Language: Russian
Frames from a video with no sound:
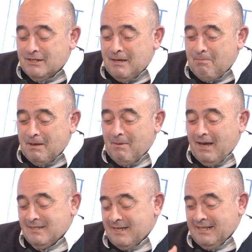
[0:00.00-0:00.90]
степени
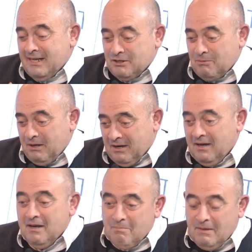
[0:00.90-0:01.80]
моя страна, чем их,
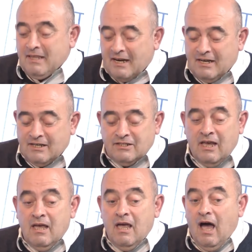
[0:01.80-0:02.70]
мне так
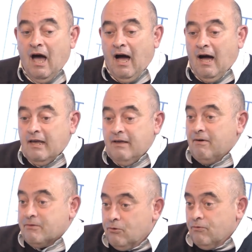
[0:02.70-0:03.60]
кажется. А, и
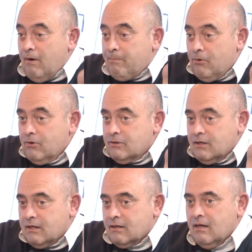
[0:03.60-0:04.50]
вот тут вопрос
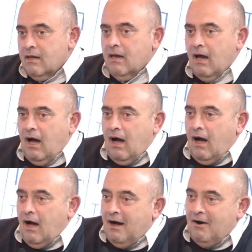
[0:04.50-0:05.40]
этот, а,
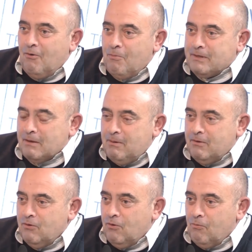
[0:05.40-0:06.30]
а
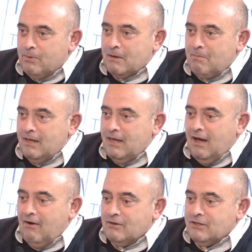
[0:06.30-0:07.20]
употреблено,
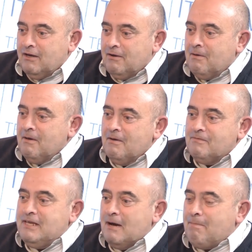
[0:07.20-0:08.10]
употребление вообще
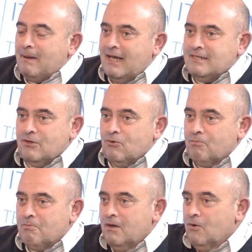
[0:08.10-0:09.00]
всех понятий.
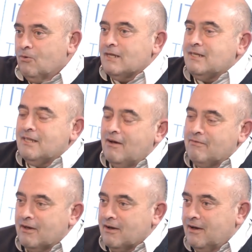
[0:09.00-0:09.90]
Ну, у нас
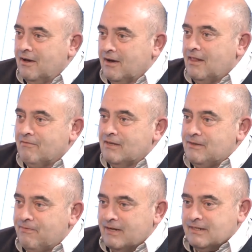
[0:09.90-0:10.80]
недавно э, главный
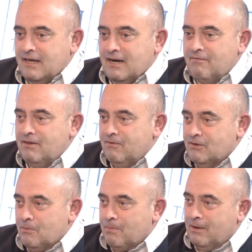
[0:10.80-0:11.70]
сифарский раввин
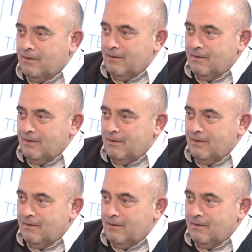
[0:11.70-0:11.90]
жизнь. Подожди, а